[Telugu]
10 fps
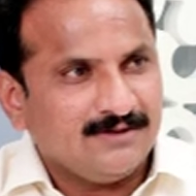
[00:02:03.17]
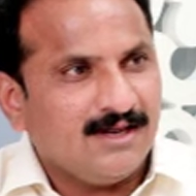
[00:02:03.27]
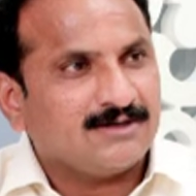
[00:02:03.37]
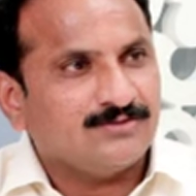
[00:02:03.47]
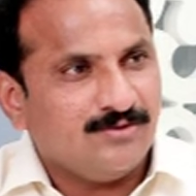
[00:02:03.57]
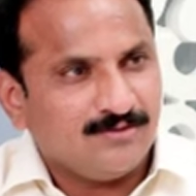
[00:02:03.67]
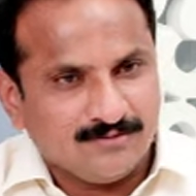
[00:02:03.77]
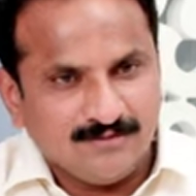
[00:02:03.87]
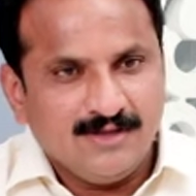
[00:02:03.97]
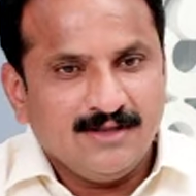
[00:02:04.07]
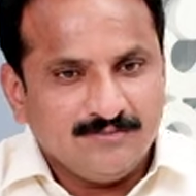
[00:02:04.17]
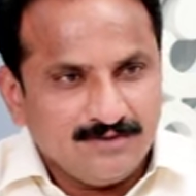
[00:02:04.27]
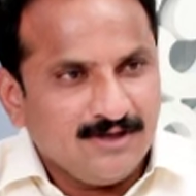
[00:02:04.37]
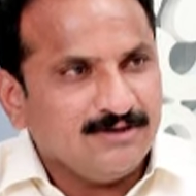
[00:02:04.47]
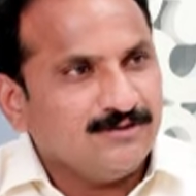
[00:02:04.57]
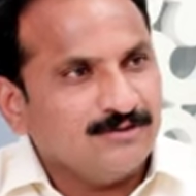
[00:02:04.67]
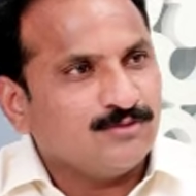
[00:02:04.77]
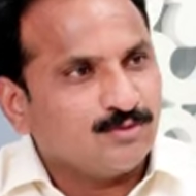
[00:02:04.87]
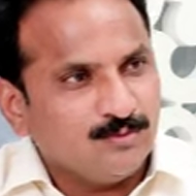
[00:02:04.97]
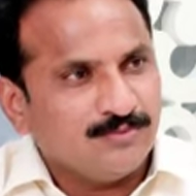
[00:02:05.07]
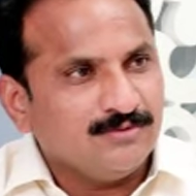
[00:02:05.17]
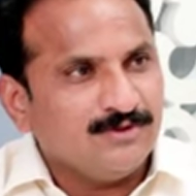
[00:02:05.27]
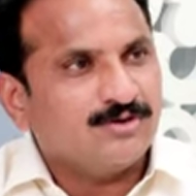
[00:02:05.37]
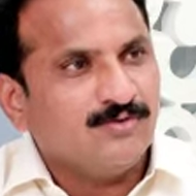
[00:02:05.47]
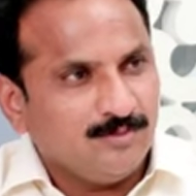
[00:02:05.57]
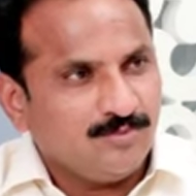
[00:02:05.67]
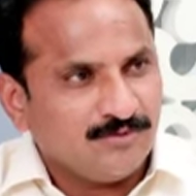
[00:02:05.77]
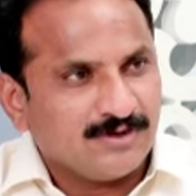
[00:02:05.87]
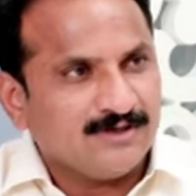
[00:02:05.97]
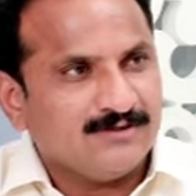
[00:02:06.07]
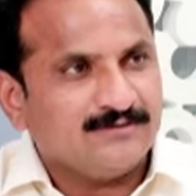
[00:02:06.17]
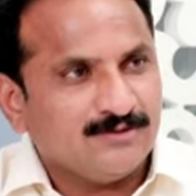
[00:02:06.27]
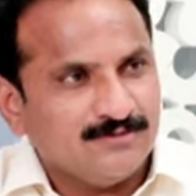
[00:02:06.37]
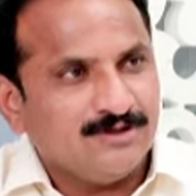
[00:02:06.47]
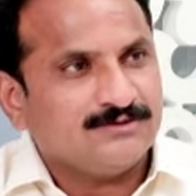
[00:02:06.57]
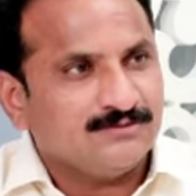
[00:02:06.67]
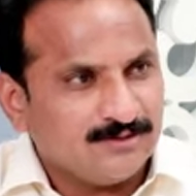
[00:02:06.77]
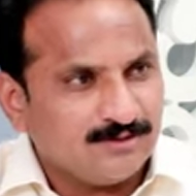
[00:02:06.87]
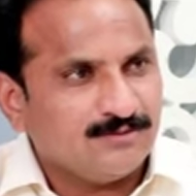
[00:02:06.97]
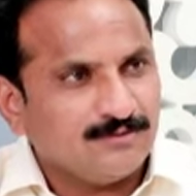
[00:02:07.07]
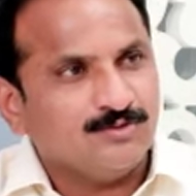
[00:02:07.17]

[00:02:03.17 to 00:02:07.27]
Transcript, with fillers: ఇన్యాక్టివ్ అవ్వడం విలేజ్లో గ్రూపులు ఎక్కువైపోయి ఉన్నాయి తెలుగుదేశంలోనే రెండు